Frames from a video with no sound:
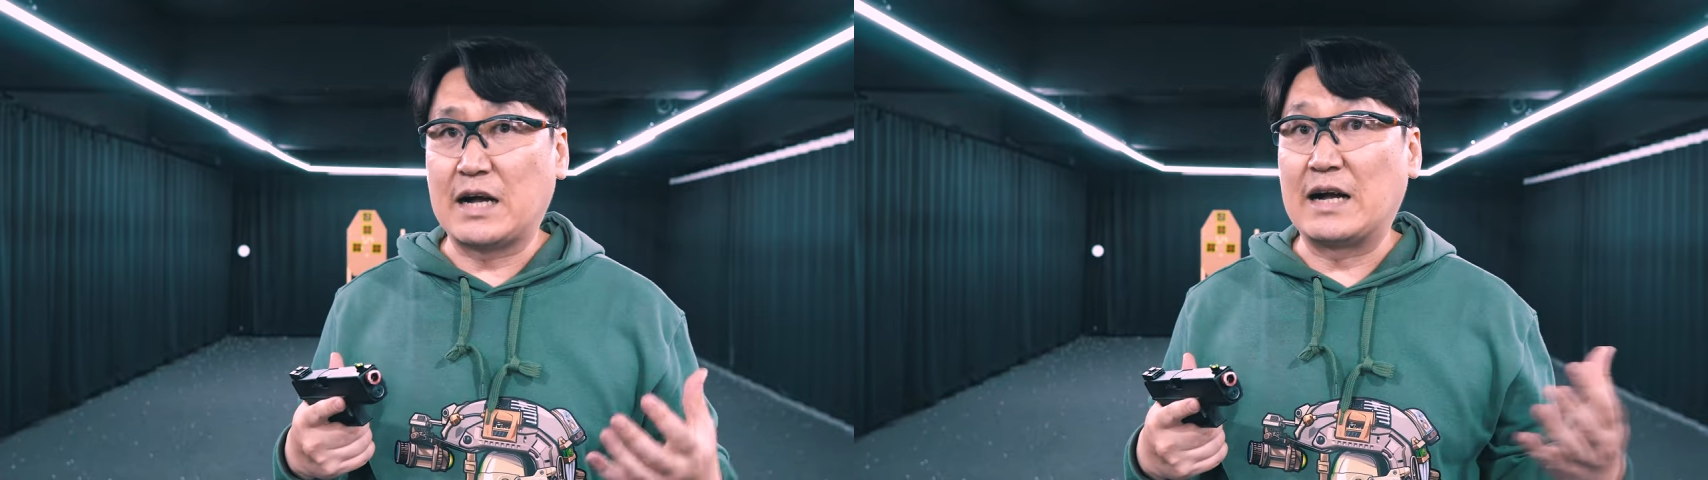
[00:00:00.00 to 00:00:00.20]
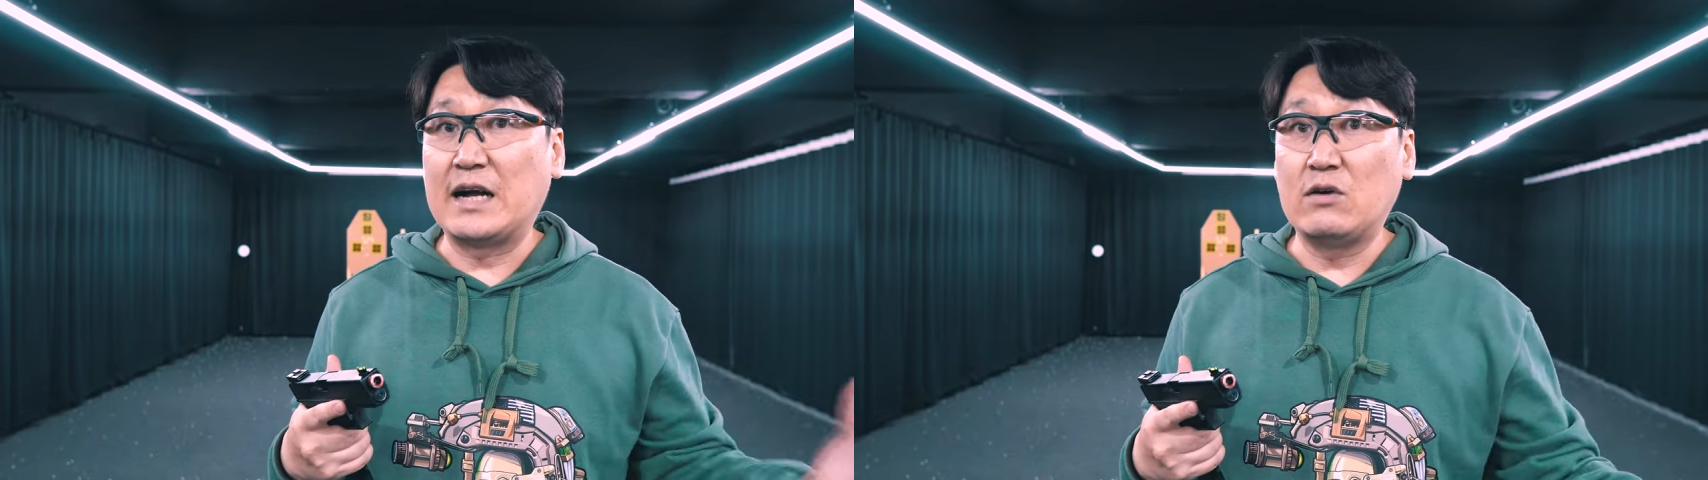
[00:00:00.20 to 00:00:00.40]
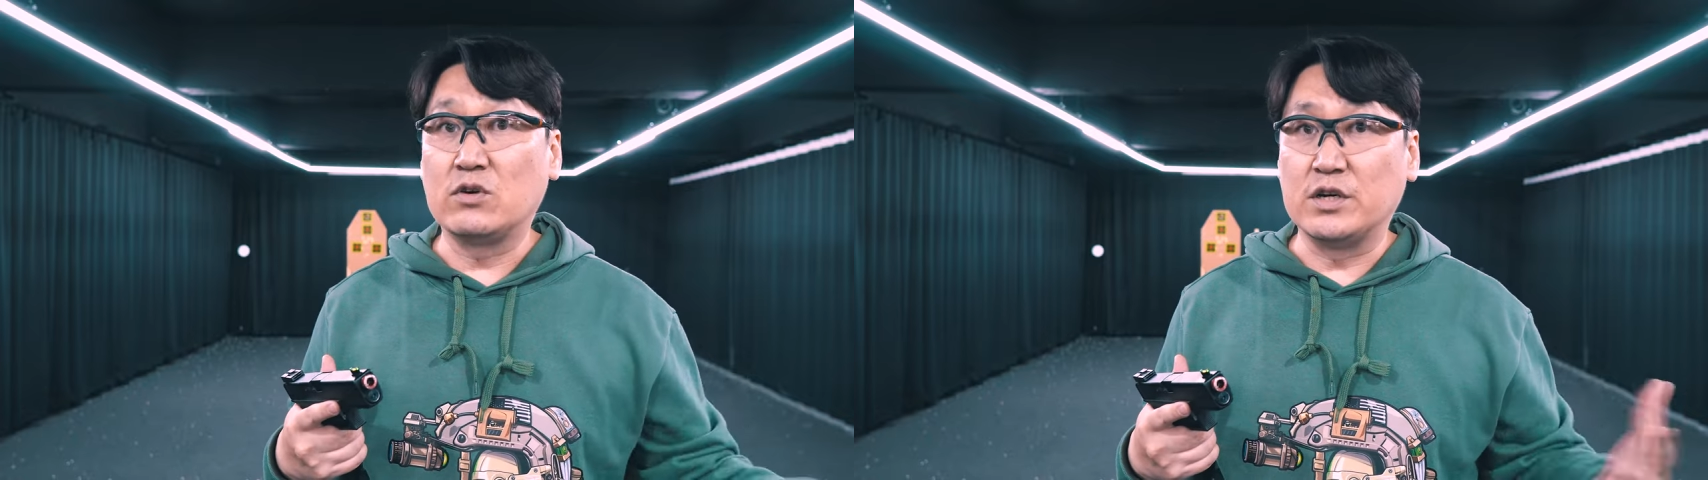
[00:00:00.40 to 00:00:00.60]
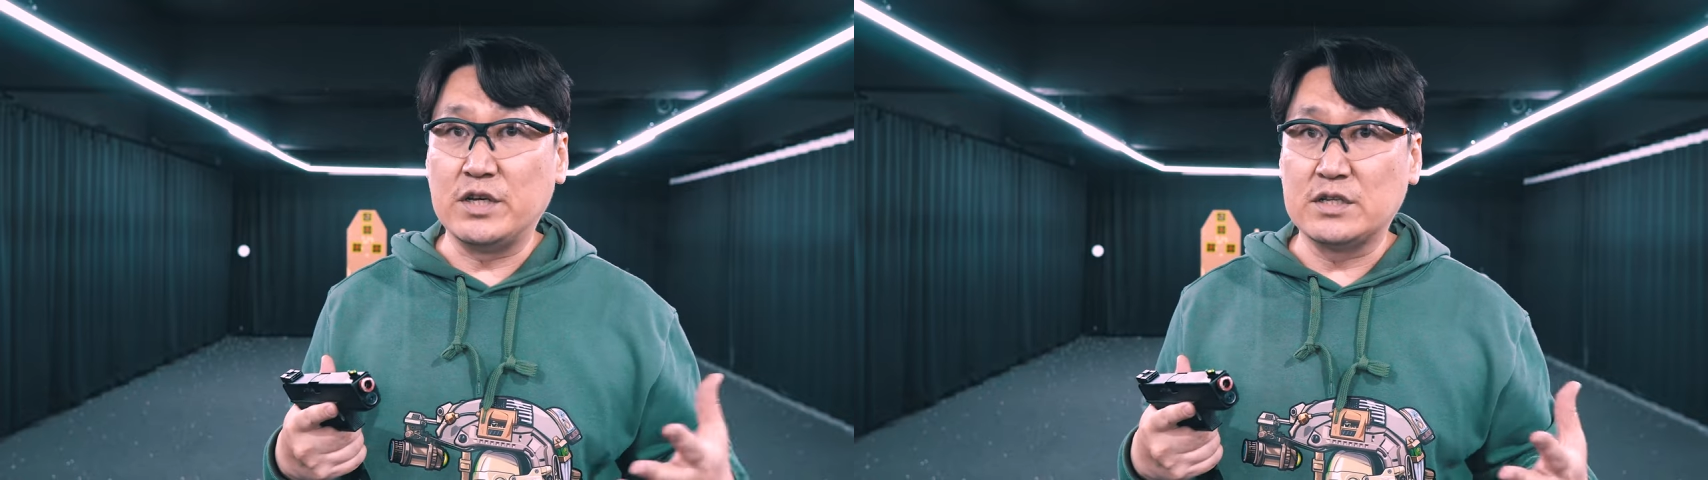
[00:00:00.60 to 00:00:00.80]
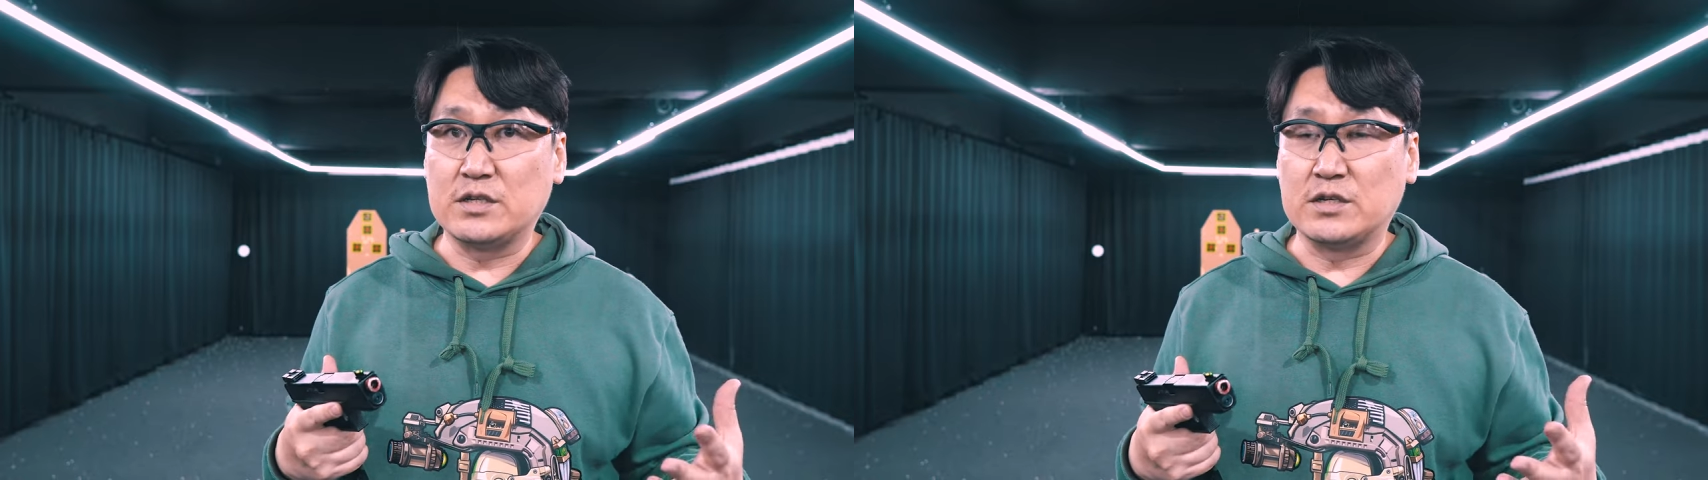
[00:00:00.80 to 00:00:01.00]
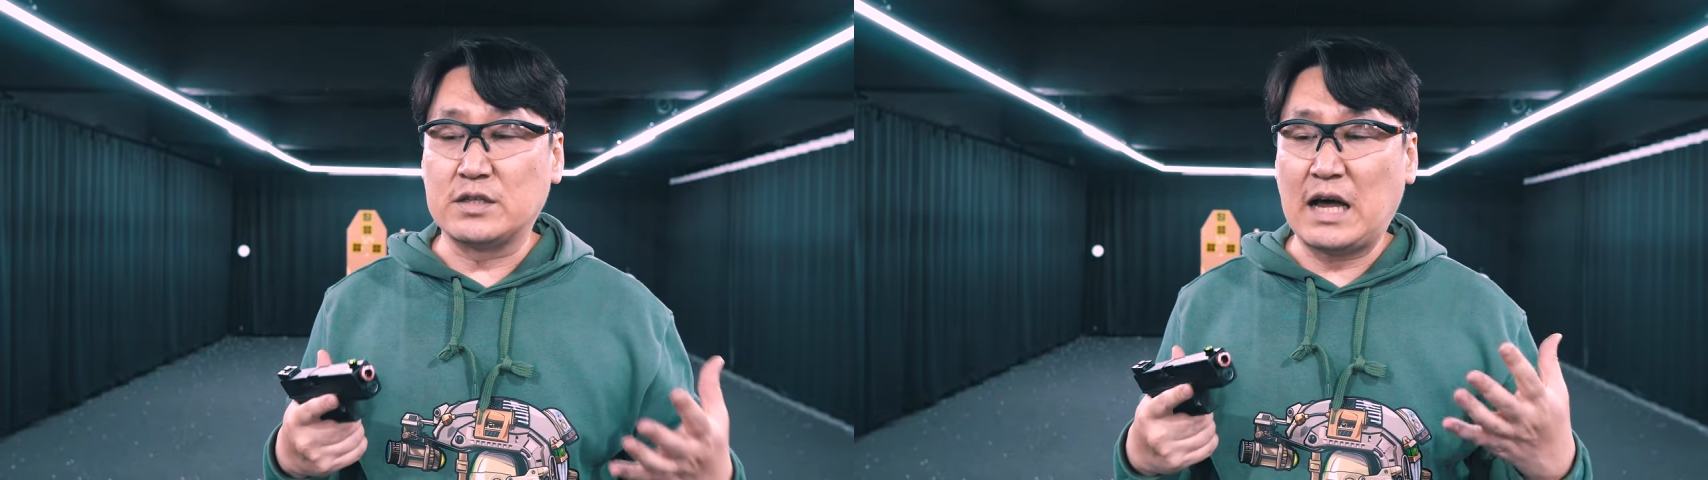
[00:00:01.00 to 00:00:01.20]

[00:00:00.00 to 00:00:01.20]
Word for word: 가까운 거리에서는.